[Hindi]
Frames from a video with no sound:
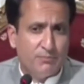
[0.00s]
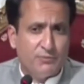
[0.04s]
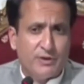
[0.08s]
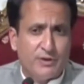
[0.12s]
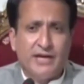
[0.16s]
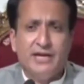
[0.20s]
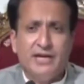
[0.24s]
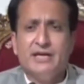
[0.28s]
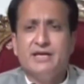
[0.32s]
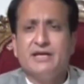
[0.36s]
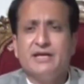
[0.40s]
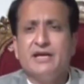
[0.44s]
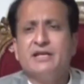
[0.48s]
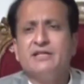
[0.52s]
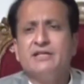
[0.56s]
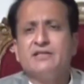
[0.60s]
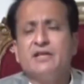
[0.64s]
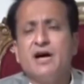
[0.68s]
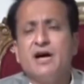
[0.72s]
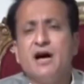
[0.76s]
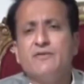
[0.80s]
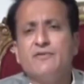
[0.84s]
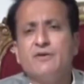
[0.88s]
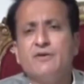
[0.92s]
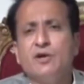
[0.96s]
तरीके
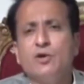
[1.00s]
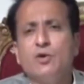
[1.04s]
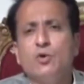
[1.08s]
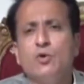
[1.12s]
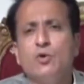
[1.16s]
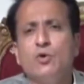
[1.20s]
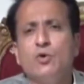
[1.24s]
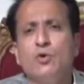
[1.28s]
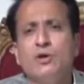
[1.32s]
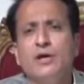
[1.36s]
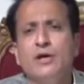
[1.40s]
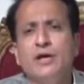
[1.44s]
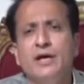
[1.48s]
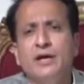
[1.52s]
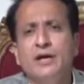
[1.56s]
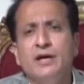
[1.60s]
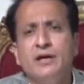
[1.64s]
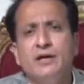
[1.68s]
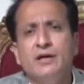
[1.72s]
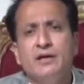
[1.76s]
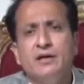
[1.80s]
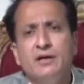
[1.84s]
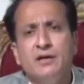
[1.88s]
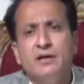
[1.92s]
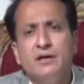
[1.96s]
इंसाफ के लोगों ने
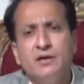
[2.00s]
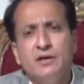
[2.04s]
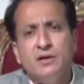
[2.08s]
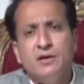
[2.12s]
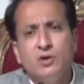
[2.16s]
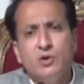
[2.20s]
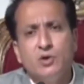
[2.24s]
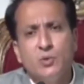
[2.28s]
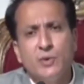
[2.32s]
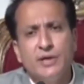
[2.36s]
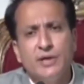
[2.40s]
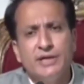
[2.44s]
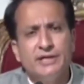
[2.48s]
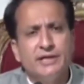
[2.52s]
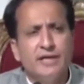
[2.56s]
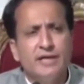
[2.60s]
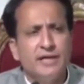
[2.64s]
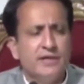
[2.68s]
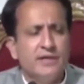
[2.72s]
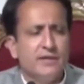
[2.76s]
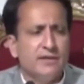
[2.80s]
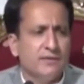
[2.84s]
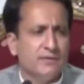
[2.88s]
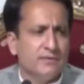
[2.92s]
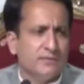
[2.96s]
ट्वीट
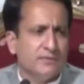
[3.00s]
की